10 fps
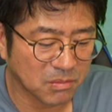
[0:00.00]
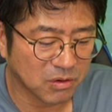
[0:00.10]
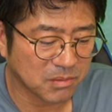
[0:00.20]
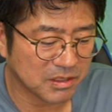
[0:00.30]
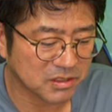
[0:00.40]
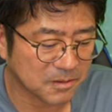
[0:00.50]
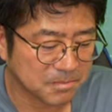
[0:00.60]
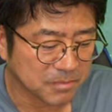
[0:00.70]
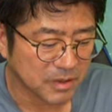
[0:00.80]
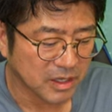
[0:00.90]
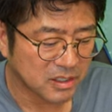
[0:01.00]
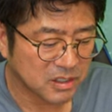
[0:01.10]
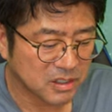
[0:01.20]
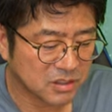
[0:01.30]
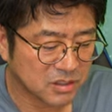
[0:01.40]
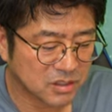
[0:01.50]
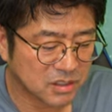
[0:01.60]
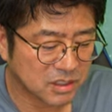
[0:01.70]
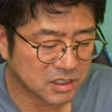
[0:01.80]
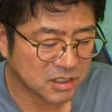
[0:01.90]
思います
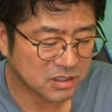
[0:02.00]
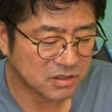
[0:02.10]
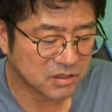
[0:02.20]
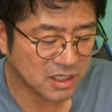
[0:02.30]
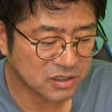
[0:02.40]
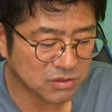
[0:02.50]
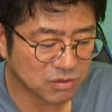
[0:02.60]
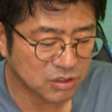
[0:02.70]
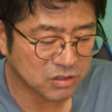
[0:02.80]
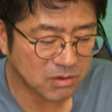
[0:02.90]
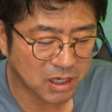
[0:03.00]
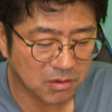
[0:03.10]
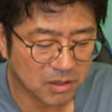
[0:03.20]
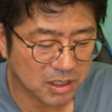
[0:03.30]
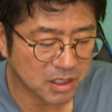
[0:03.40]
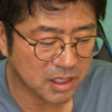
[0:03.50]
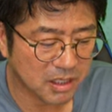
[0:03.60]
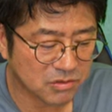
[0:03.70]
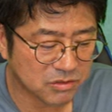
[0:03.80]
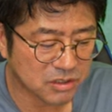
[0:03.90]
質が少しは変わらない
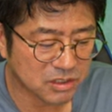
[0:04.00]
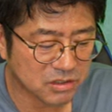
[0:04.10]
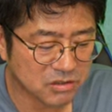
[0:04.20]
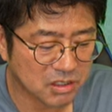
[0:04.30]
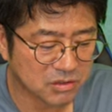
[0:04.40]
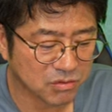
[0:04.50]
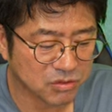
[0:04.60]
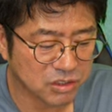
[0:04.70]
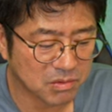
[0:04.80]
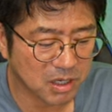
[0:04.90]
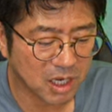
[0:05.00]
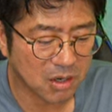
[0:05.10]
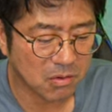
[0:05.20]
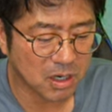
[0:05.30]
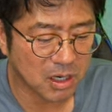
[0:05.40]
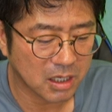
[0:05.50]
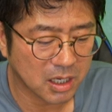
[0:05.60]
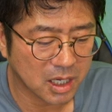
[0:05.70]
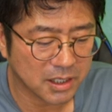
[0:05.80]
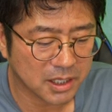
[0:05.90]
描くうちに質が少しは変わ
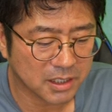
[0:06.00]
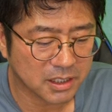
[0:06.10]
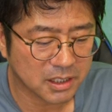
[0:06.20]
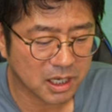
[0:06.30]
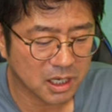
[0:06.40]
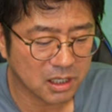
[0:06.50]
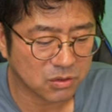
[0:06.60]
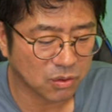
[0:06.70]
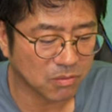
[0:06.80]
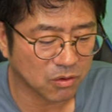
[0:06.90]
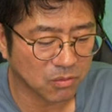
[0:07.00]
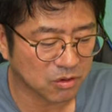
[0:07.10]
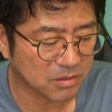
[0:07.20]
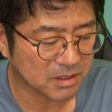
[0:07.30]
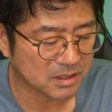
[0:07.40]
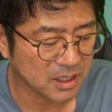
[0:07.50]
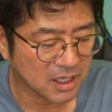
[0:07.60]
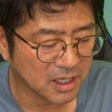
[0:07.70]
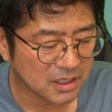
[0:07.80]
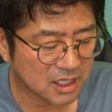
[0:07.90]
らないかとも思います
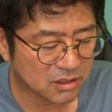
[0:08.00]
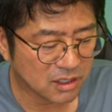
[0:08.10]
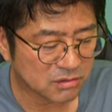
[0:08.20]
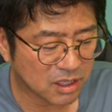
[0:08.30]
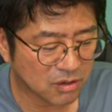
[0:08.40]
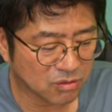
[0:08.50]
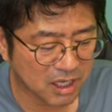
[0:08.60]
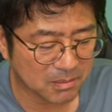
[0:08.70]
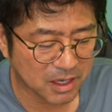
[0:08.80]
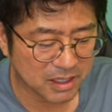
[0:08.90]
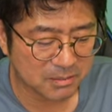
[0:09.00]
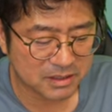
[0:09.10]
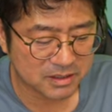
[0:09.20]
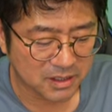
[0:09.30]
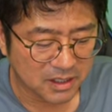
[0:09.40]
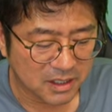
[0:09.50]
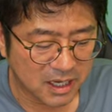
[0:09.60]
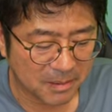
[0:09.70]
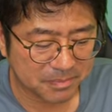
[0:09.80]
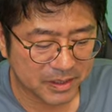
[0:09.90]
なんとなく手応えもあります
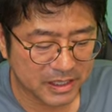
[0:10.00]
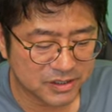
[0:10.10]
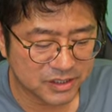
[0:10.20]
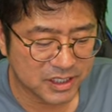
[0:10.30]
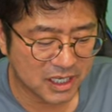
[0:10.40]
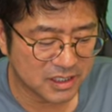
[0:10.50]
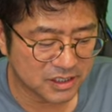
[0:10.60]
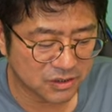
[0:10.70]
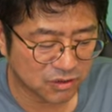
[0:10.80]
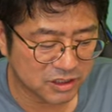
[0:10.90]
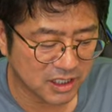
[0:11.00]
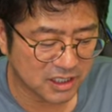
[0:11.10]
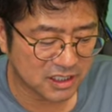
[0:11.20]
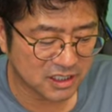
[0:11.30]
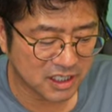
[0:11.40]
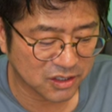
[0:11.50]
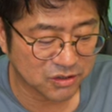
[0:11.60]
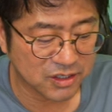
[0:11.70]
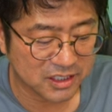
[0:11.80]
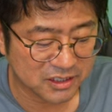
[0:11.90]
が水彩に少し慣れてきたと
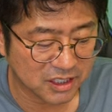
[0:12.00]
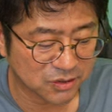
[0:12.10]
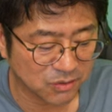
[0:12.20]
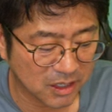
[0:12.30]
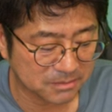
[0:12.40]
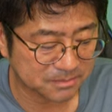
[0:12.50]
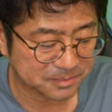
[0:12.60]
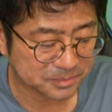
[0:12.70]
いう感じでしょうか